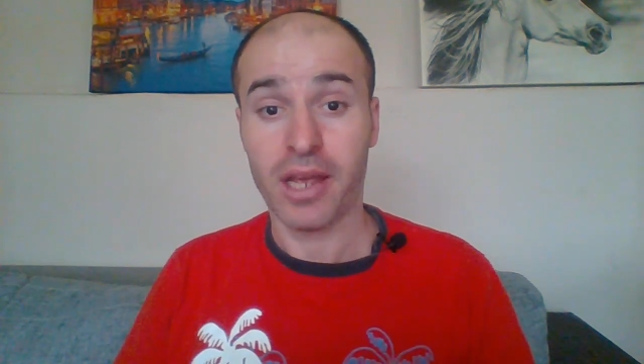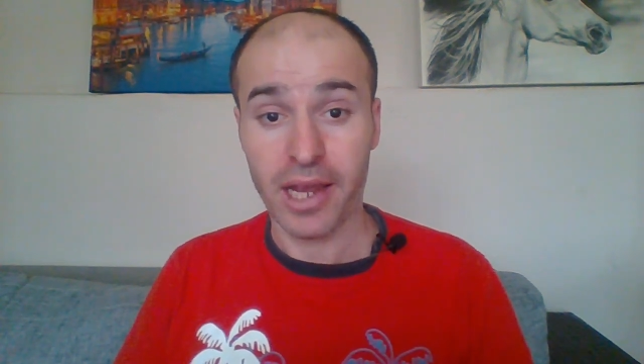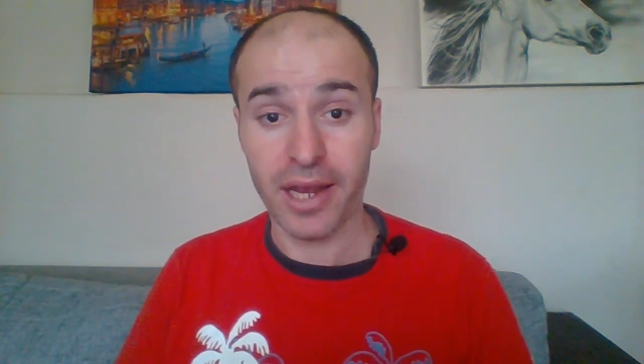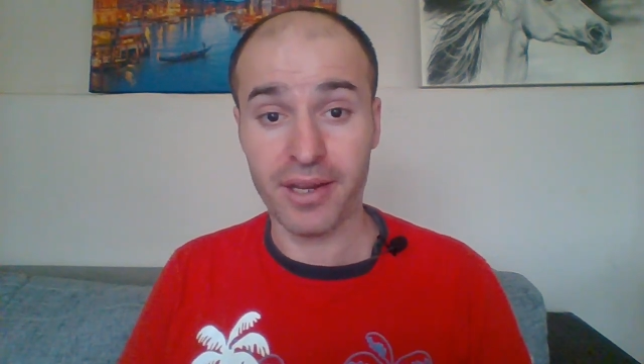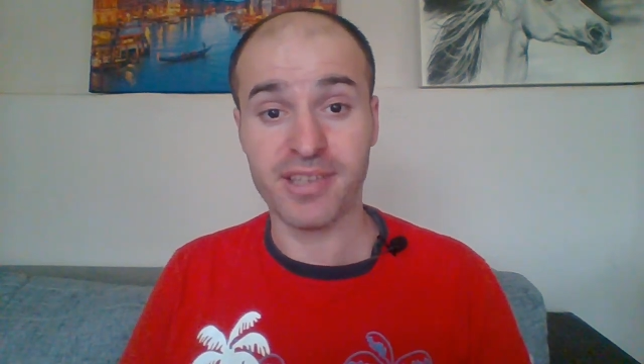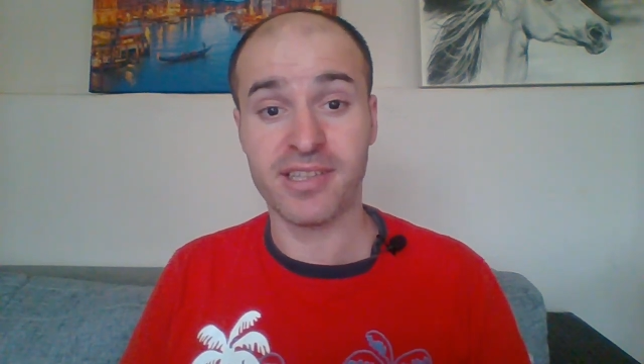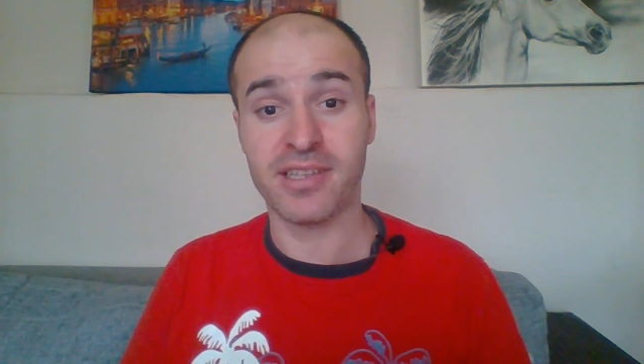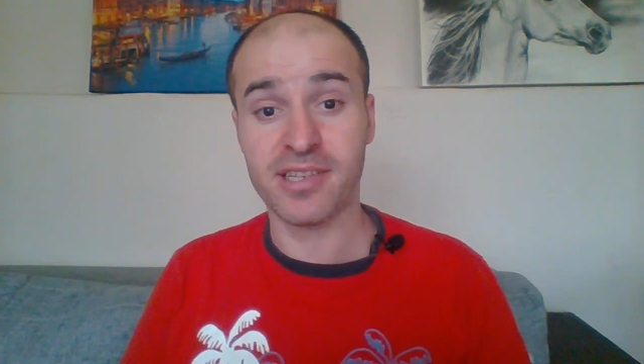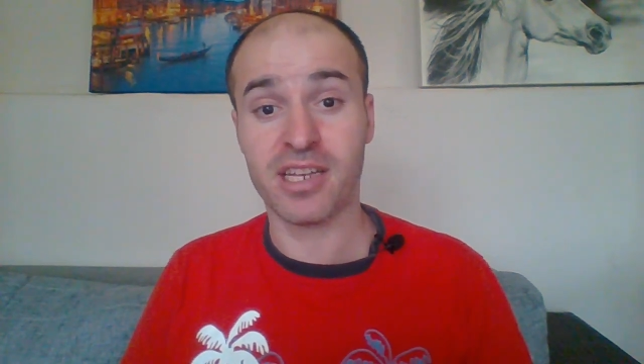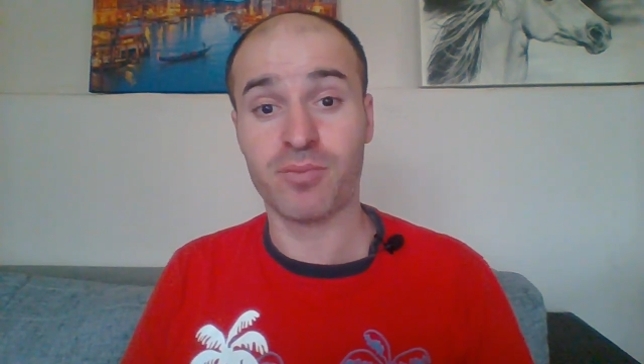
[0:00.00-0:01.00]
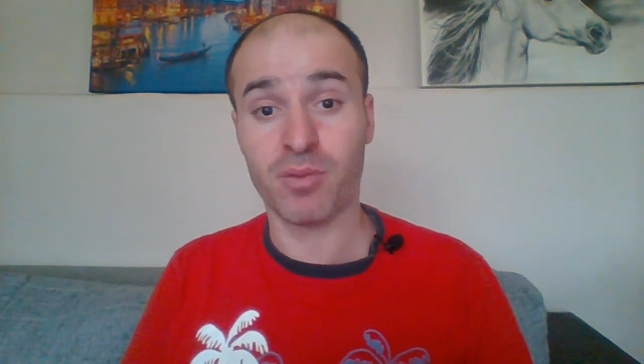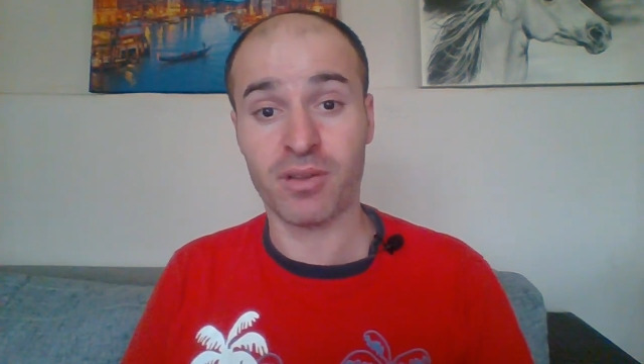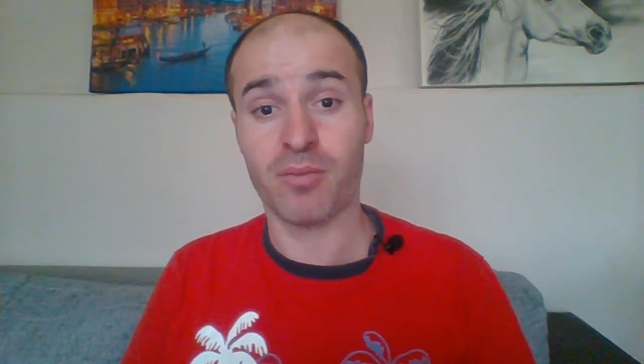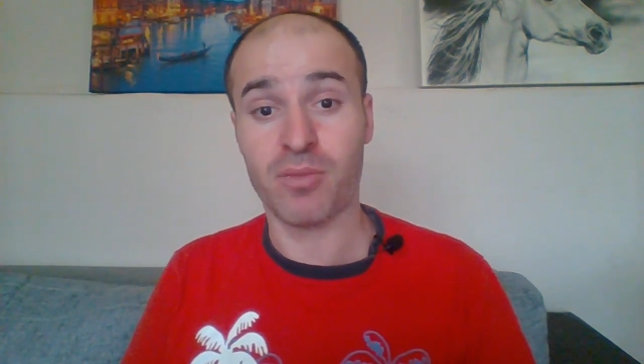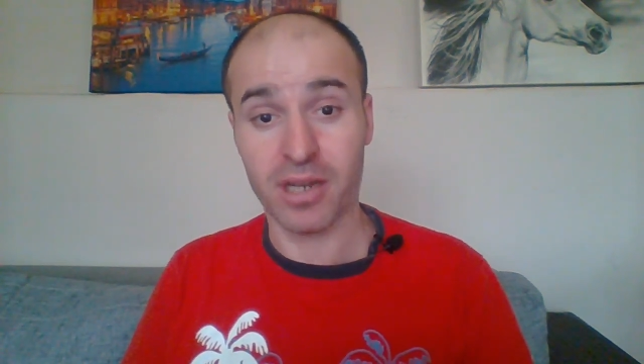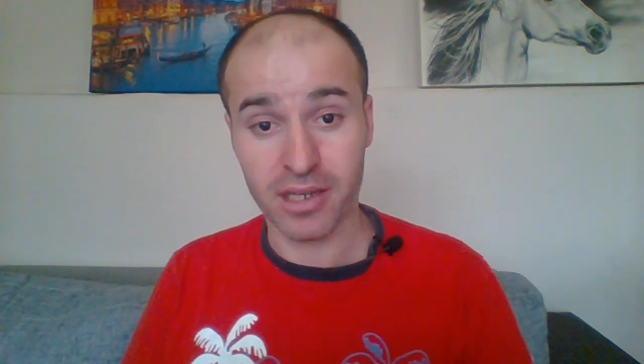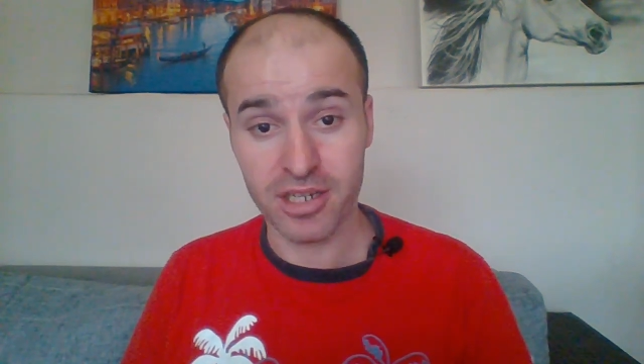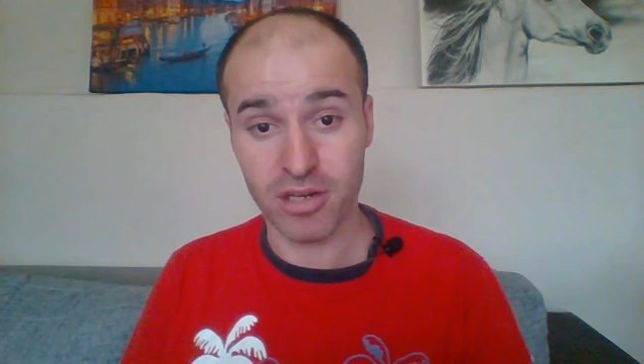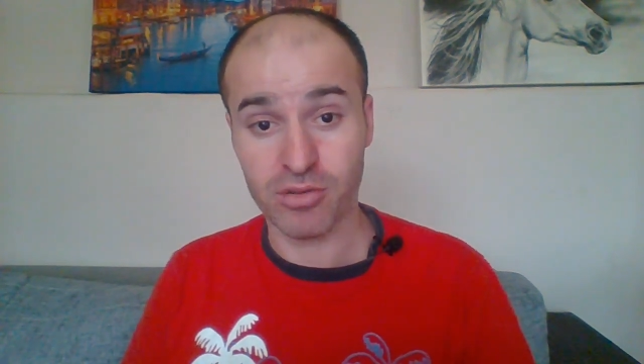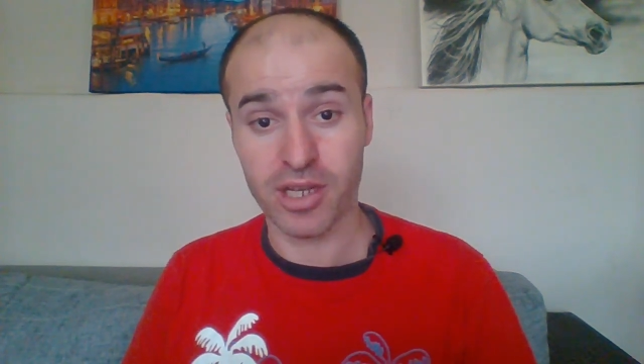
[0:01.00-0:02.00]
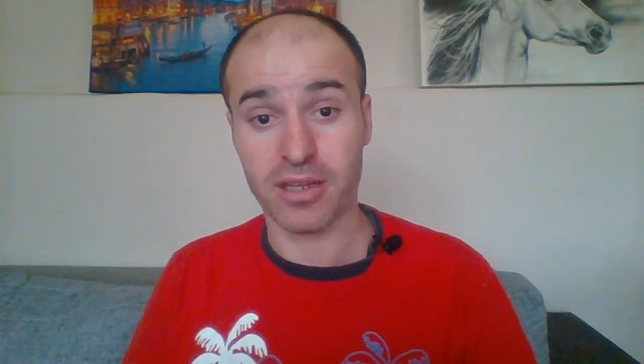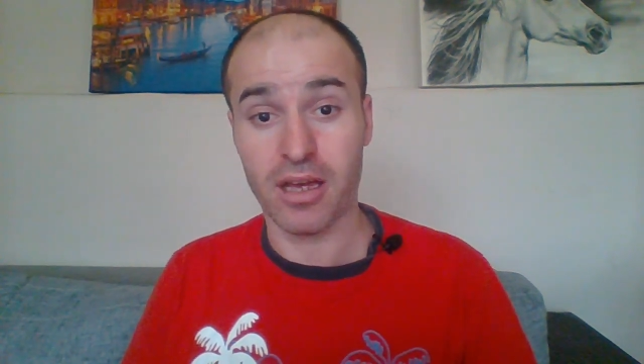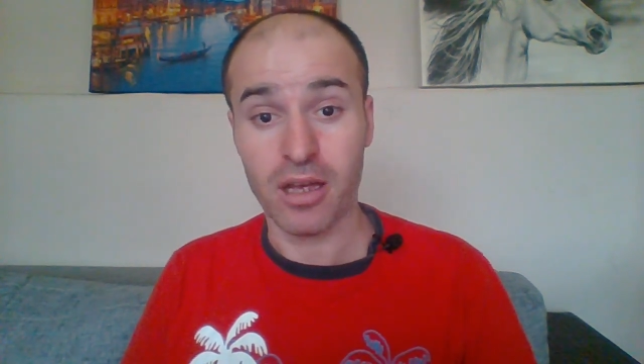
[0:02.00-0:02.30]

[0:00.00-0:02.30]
en dizi, dizi yapımlarından biri arkadaşlar. Özellikle